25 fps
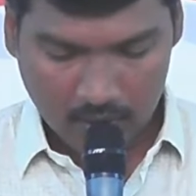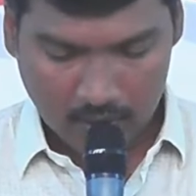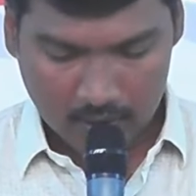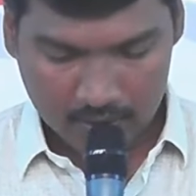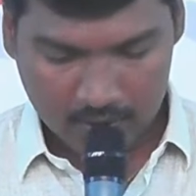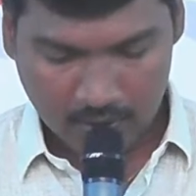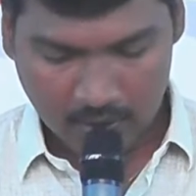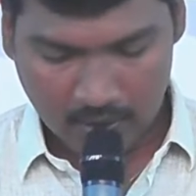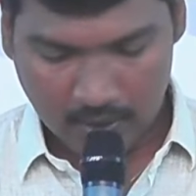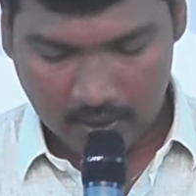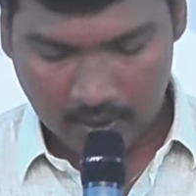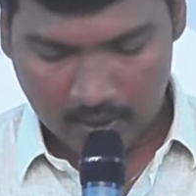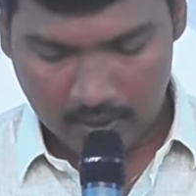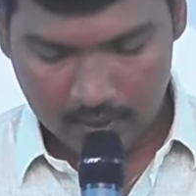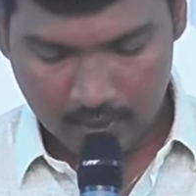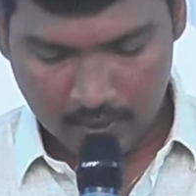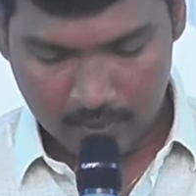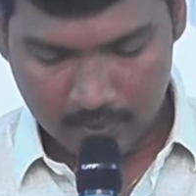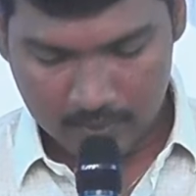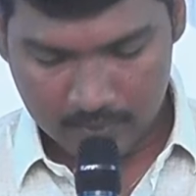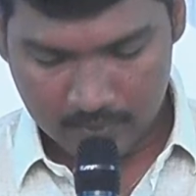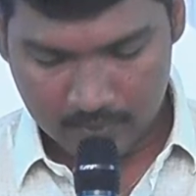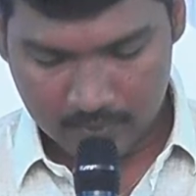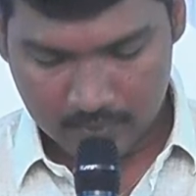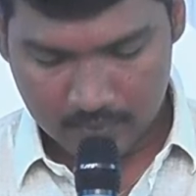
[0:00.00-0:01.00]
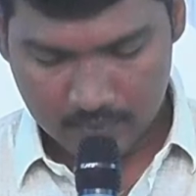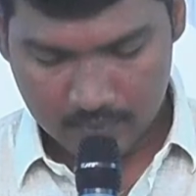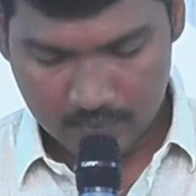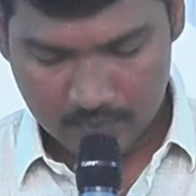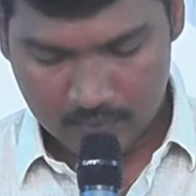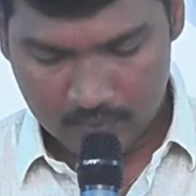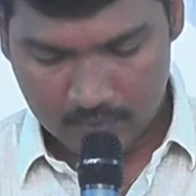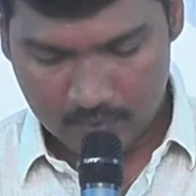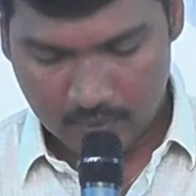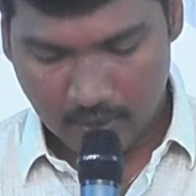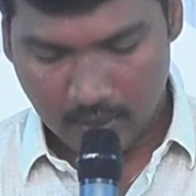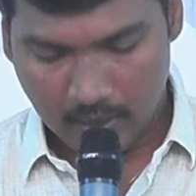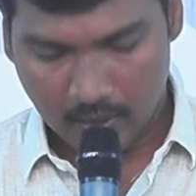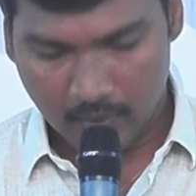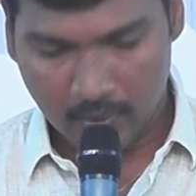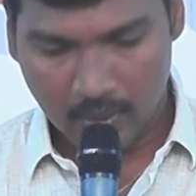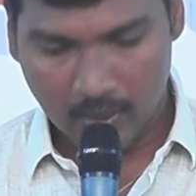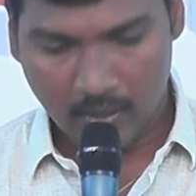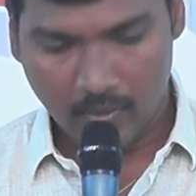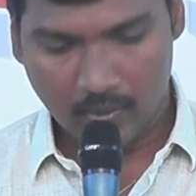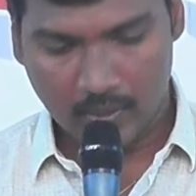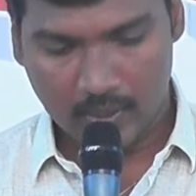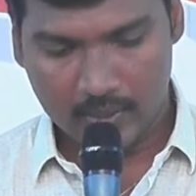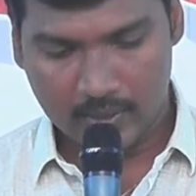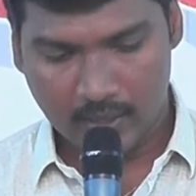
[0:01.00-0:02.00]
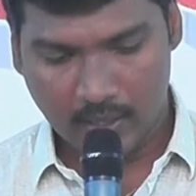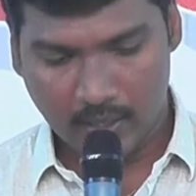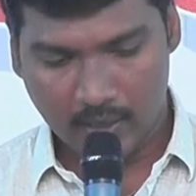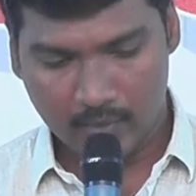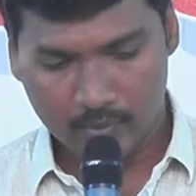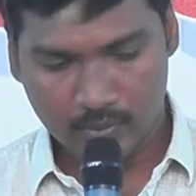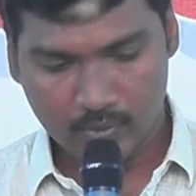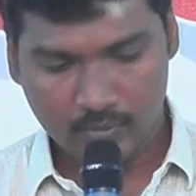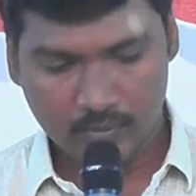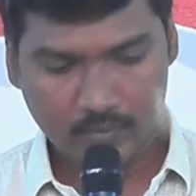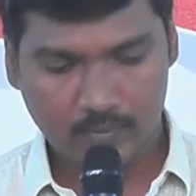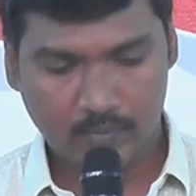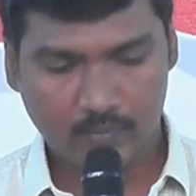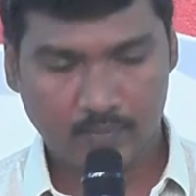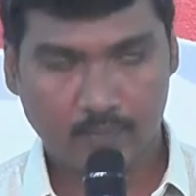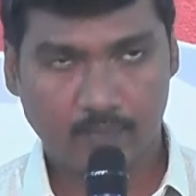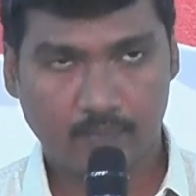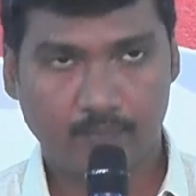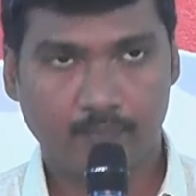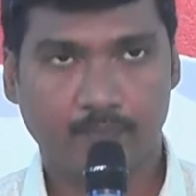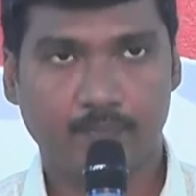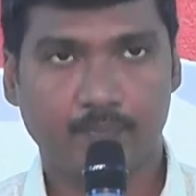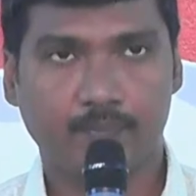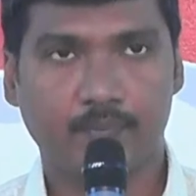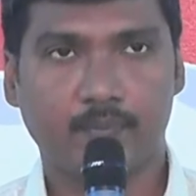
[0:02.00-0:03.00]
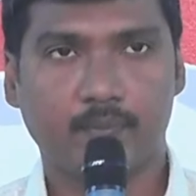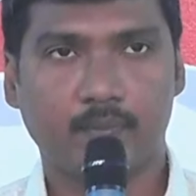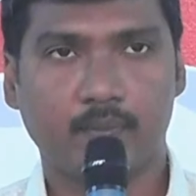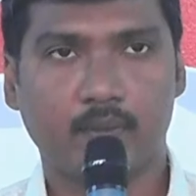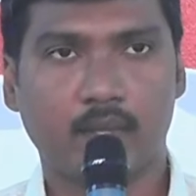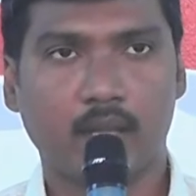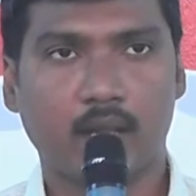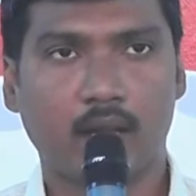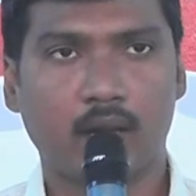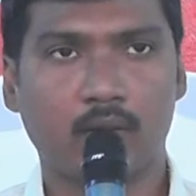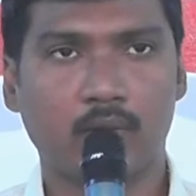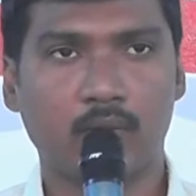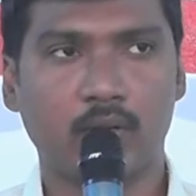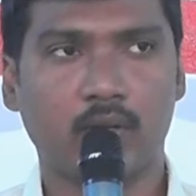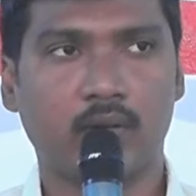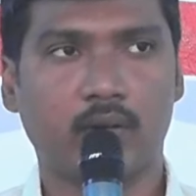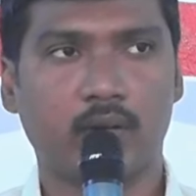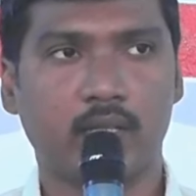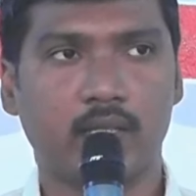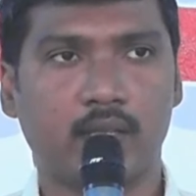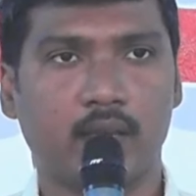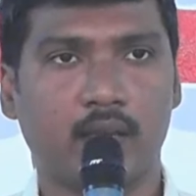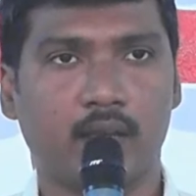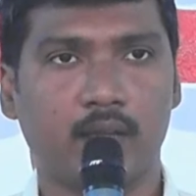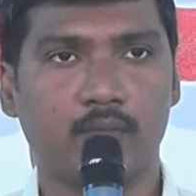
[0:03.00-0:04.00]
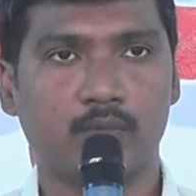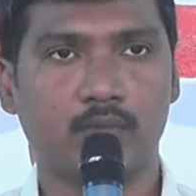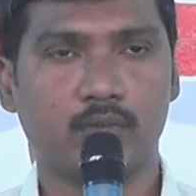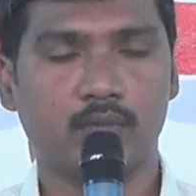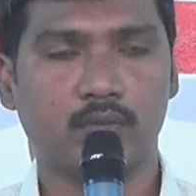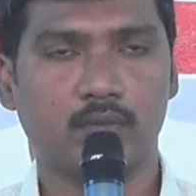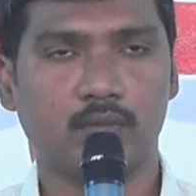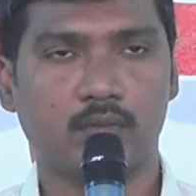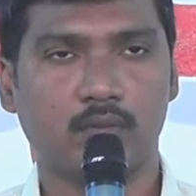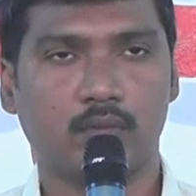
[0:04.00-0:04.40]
యశా గ్రంథం నలభైవ అధ్యాయము నలభైవ అధ్యాయము